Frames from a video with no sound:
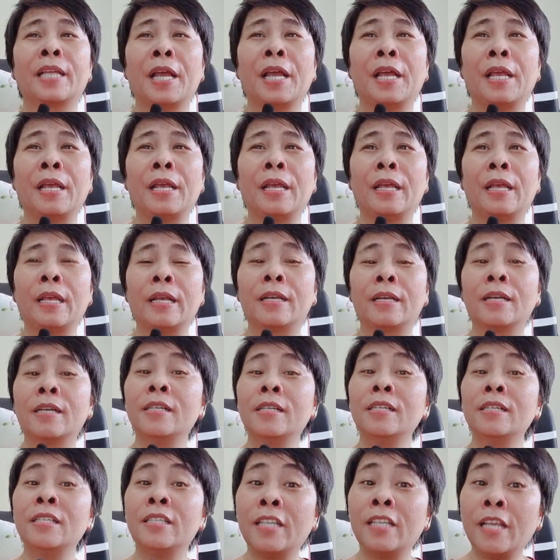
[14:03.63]
thì
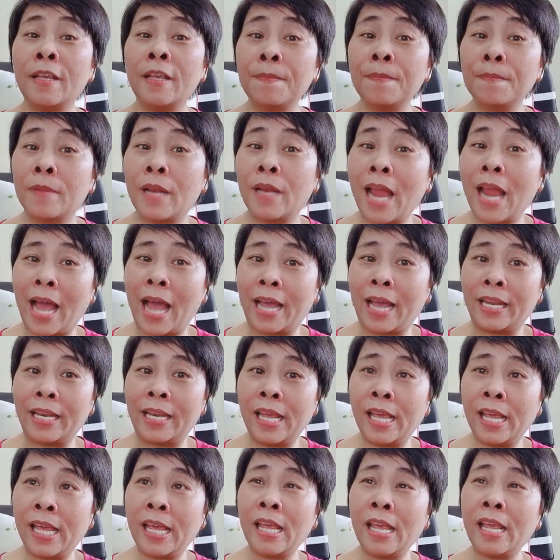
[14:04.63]
cứ díp lại
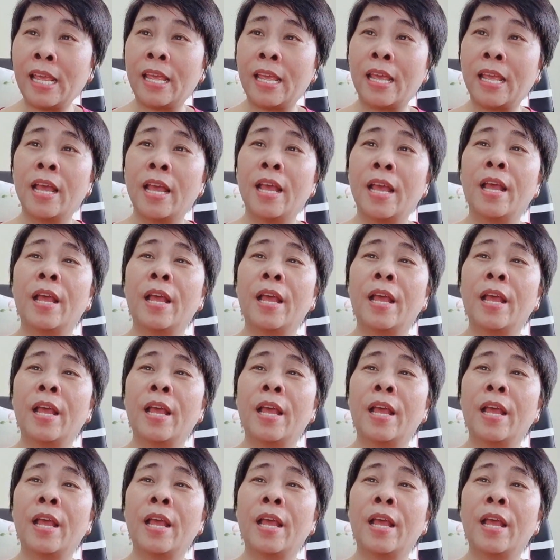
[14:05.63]
đi